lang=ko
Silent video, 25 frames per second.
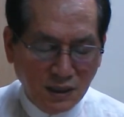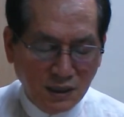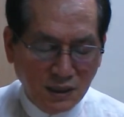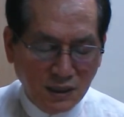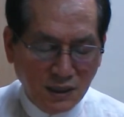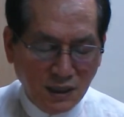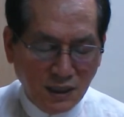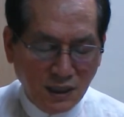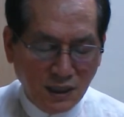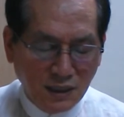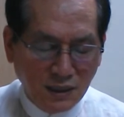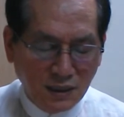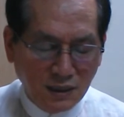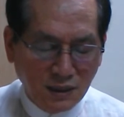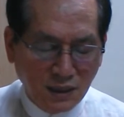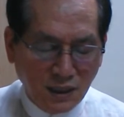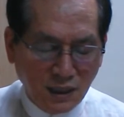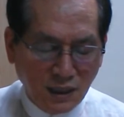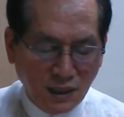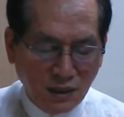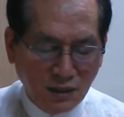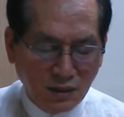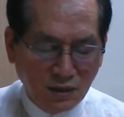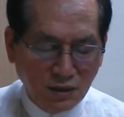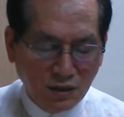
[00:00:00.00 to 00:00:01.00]

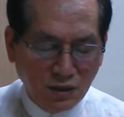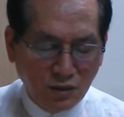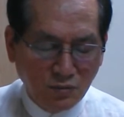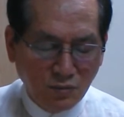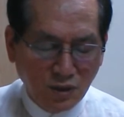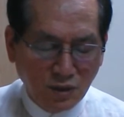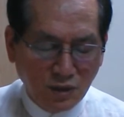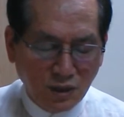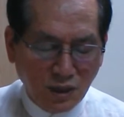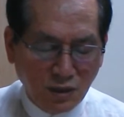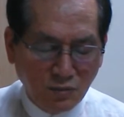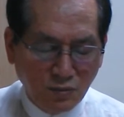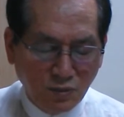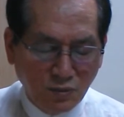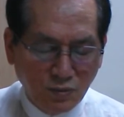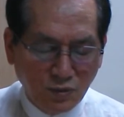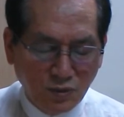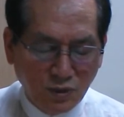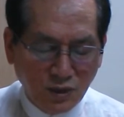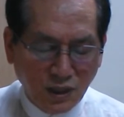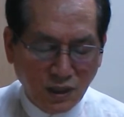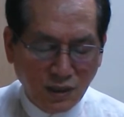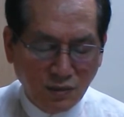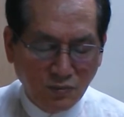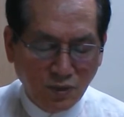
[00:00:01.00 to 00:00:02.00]
이해하는데 어쩌면 대부분
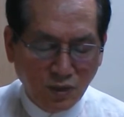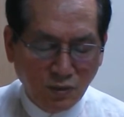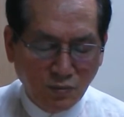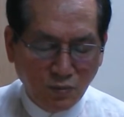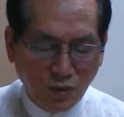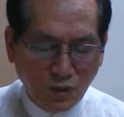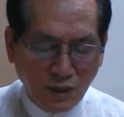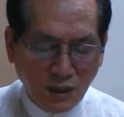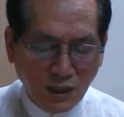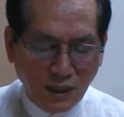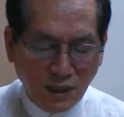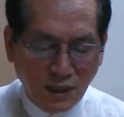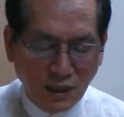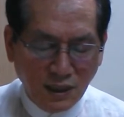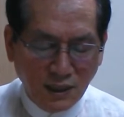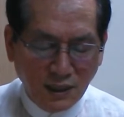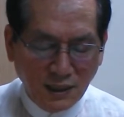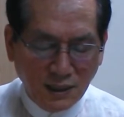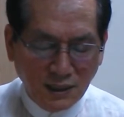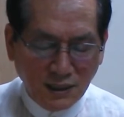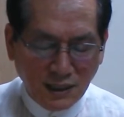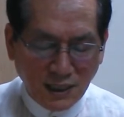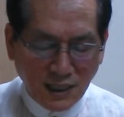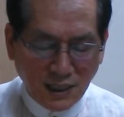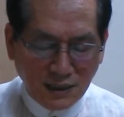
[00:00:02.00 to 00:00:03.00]
사람들보다
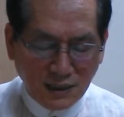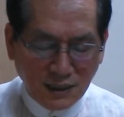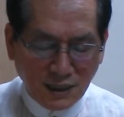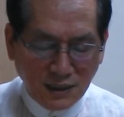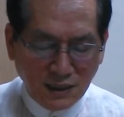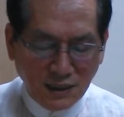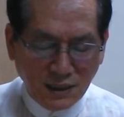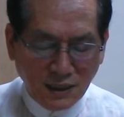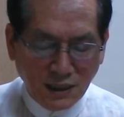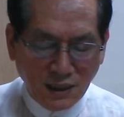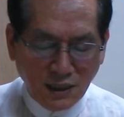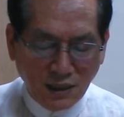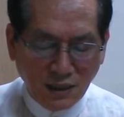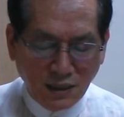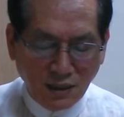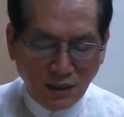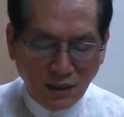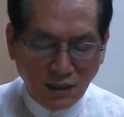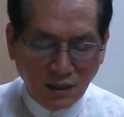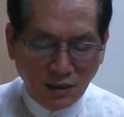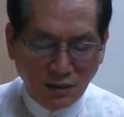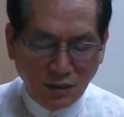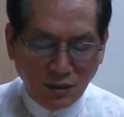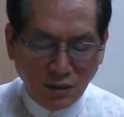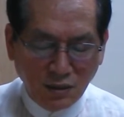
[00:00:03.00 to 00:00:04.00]
나
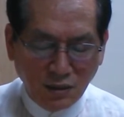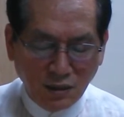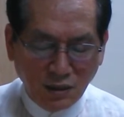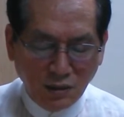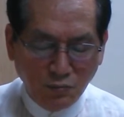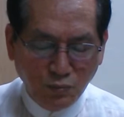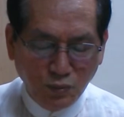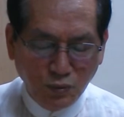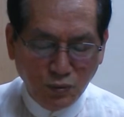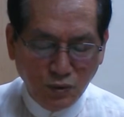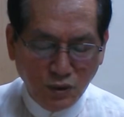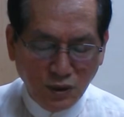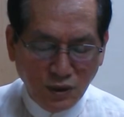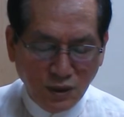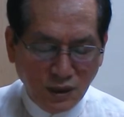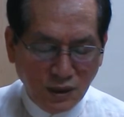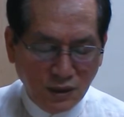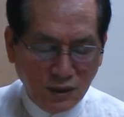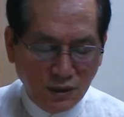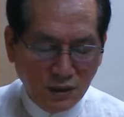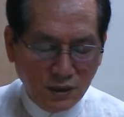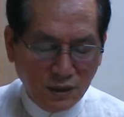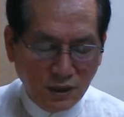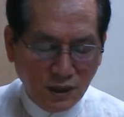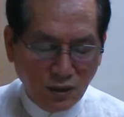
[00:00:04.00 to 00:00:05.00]
자신에게 더 깊은
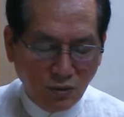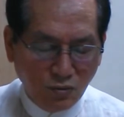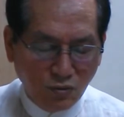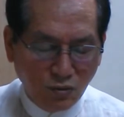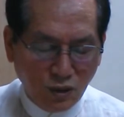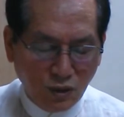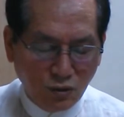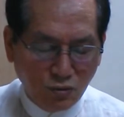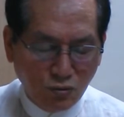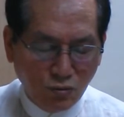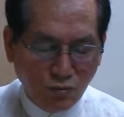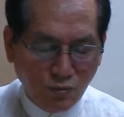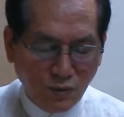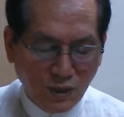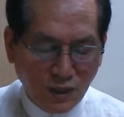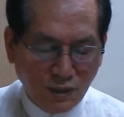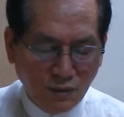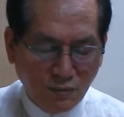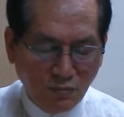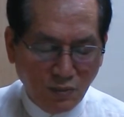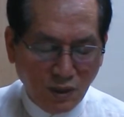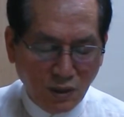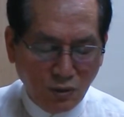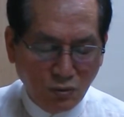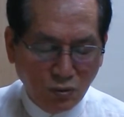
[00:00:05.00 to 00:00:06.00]
이해를 제공해 줄
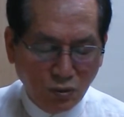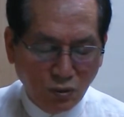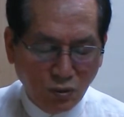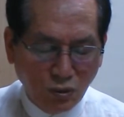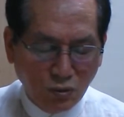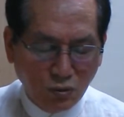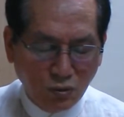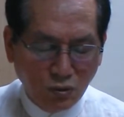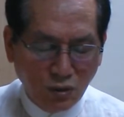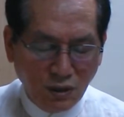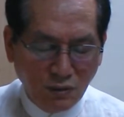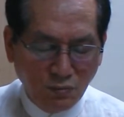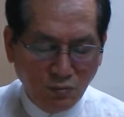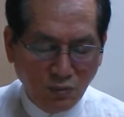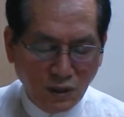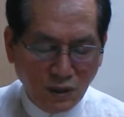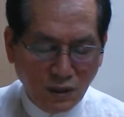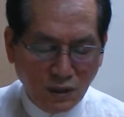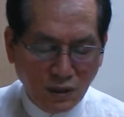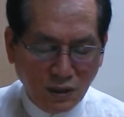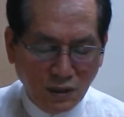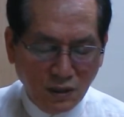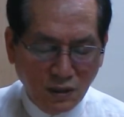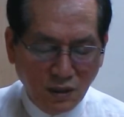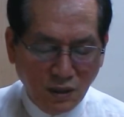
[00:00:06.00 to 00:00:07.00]
만한 매우 독특한
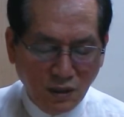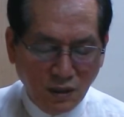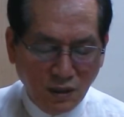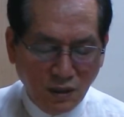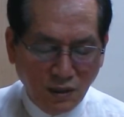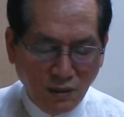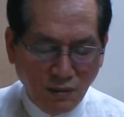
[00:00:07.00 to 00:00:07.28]
배경을